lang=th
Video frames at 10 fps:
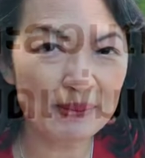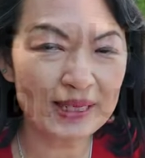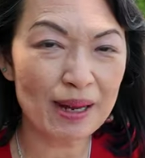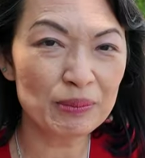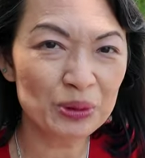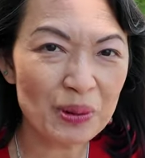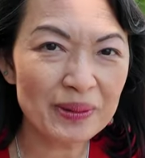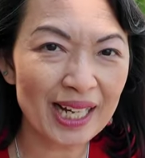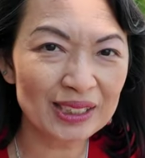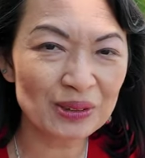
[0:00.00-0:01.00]
มทำร่วม
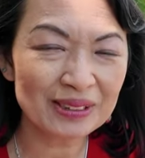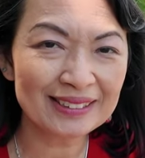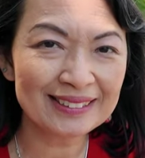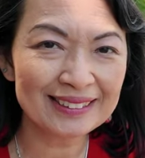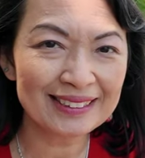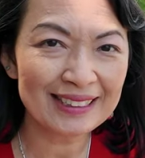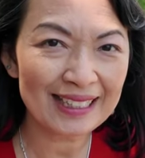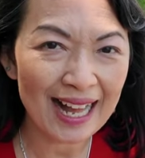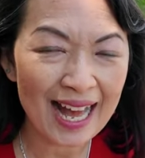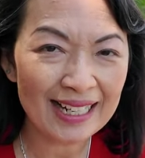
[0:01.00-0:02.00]
กันก็คือ
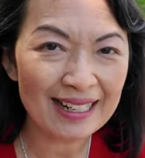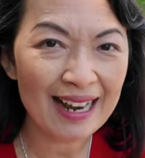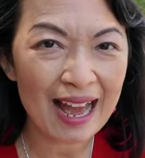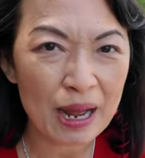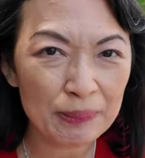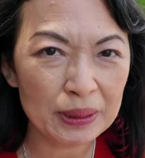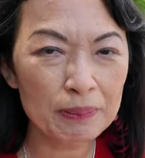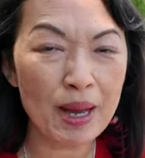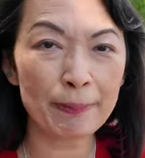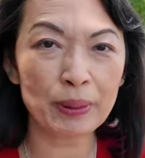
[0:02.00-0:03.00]
การล้างพิษ
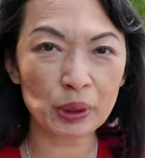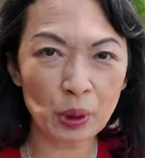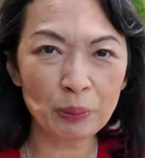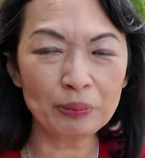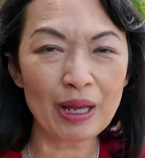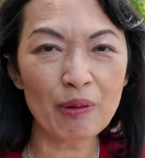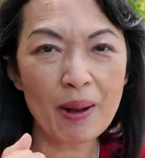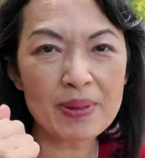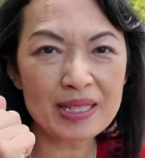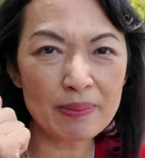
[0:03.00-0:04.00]
แบบประครบ แต่ว่า
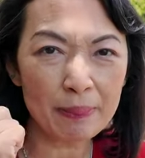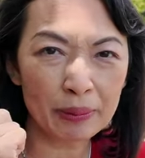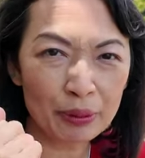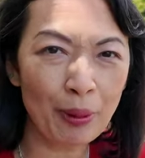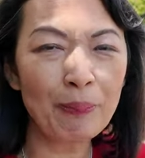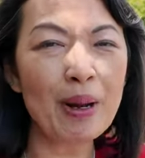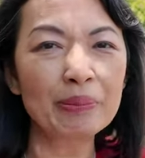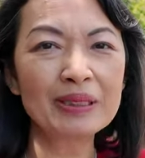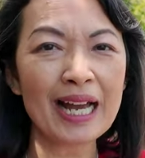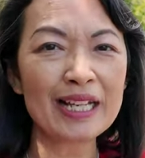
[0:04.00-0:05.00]
ไม่ใช่แบบประครบแบบ
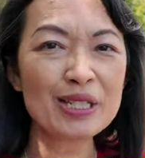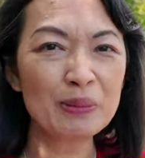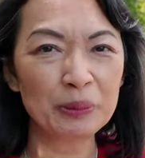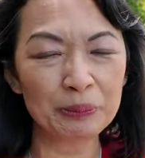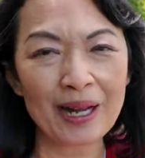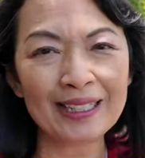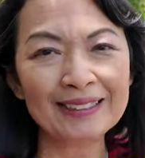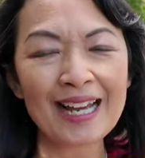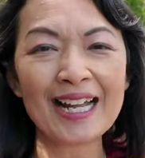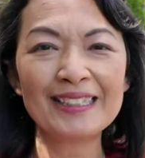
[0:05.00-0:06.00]
ไทยสมุนไพร
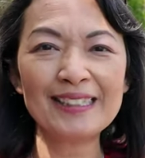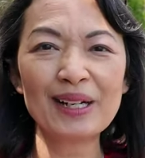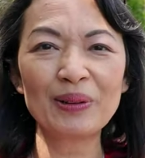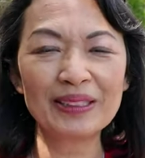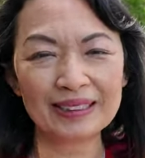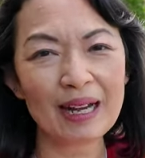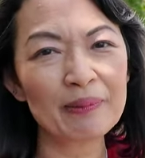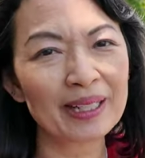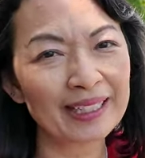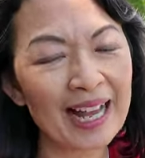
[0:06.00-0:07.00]
ไทยที่เราเคย
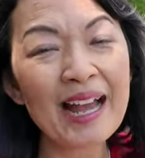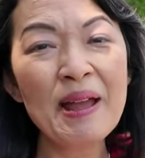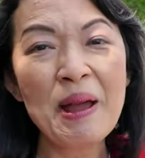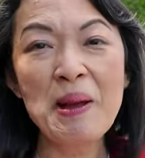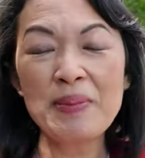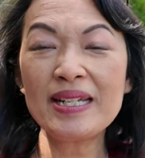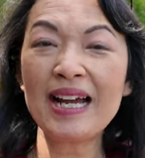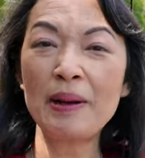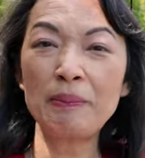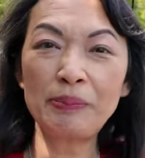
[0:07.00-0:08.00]
ทำกันนะคะ เป็น
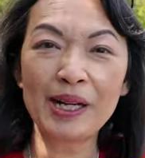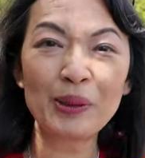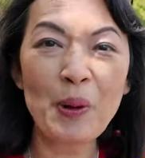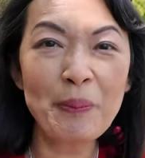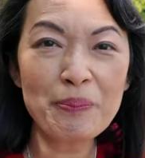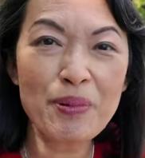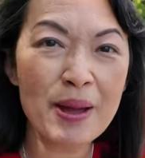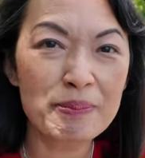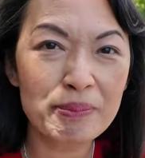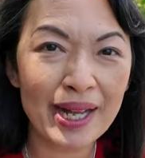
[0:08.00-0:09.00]
การประครบแบ
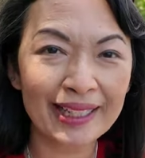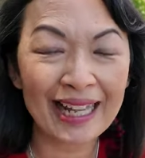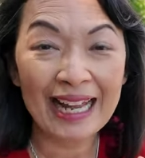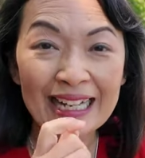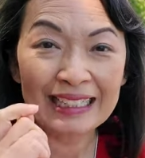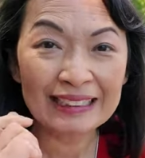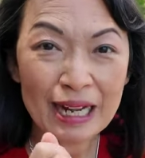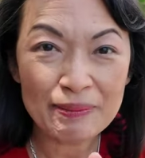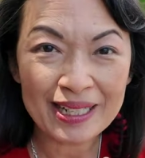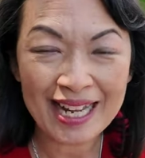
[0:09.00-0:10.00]
บใหม่
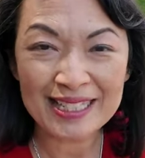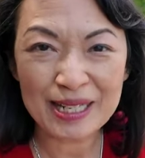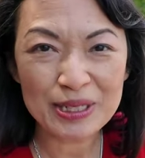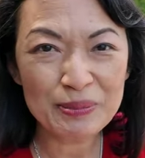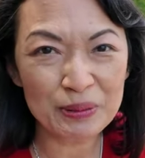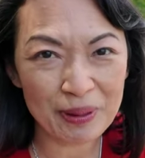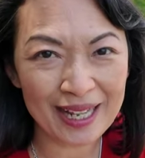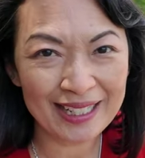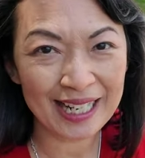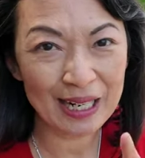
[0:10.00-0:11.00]
ทำอะไรใช้สมุนไพ
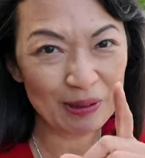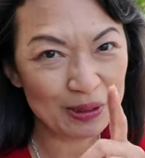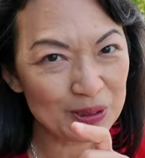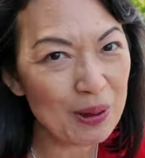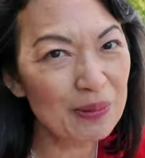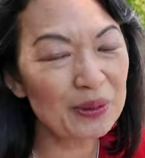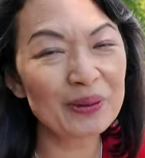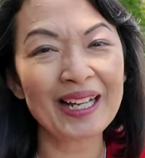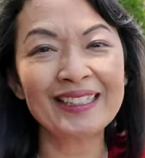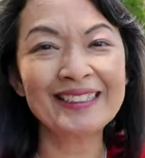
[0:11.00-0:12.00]
รอะไร เราต้องมาดู
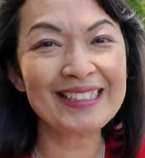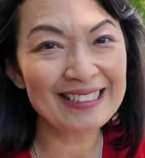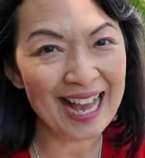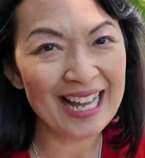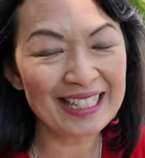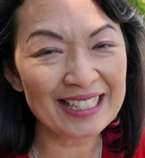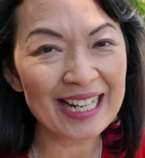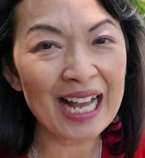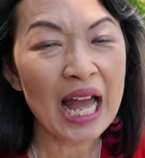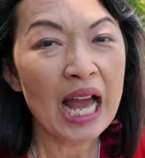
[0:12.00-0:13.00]
กันที่งานนี้
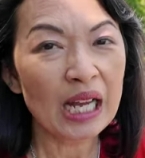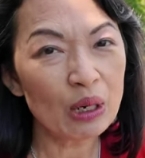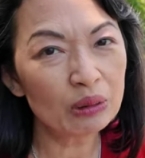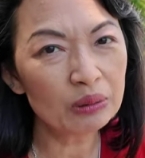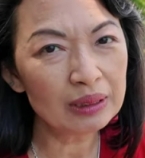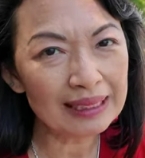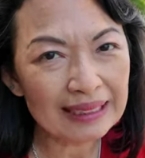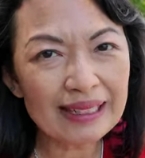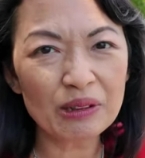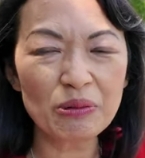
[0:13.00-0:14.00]
นะคะ เขา
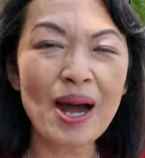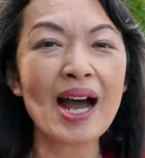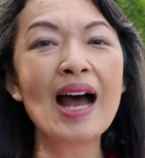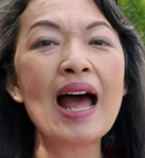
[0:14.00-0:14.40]
เรียกว่า